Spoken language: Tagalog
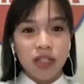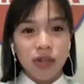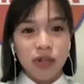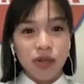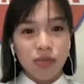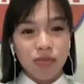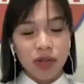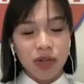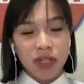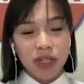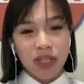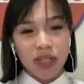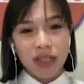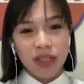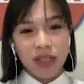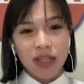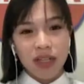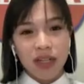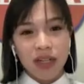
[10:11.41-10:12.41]
So,
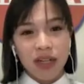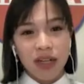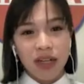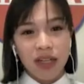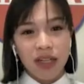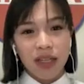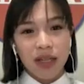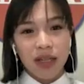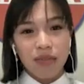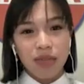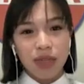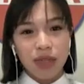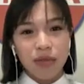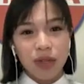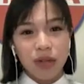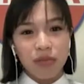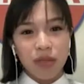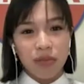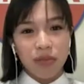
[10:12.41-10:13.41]
importante rin ang
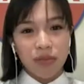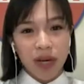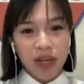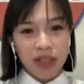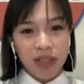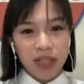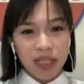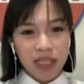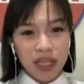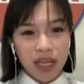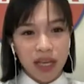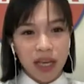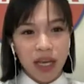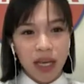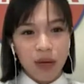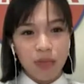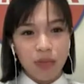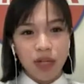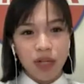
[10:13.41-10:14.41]
individual preparedness,
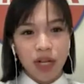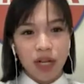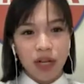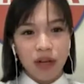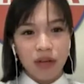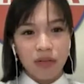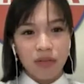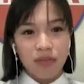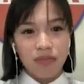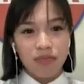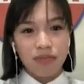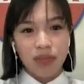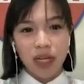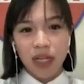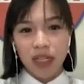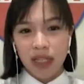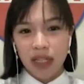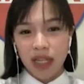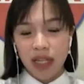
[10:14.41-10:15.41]
kagaya po ng
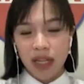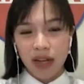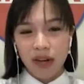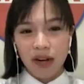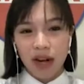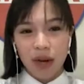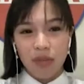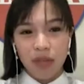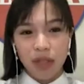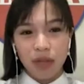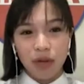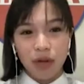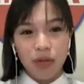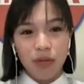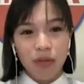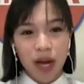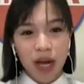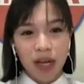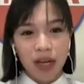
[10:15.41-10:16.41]
paghanda ng
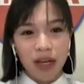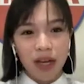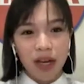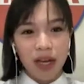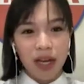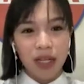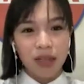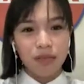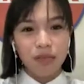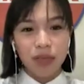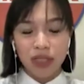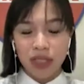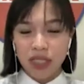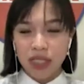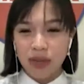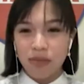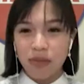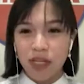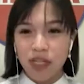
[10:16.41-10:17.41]
grab-and-go bag at
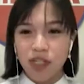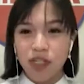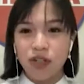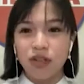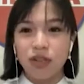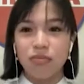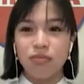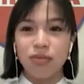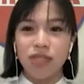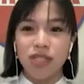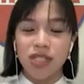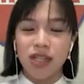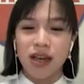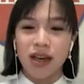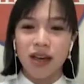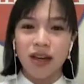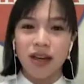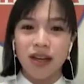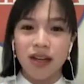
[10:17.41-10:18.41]
participation rin po
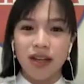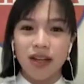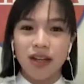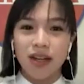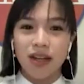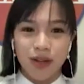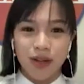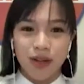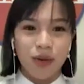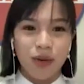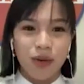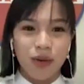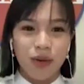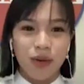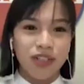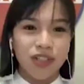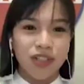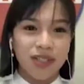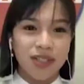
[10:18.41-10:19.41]
sa earthquake
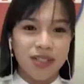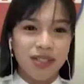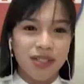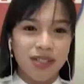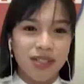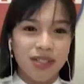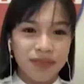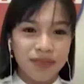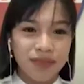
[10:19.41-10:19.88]
drills.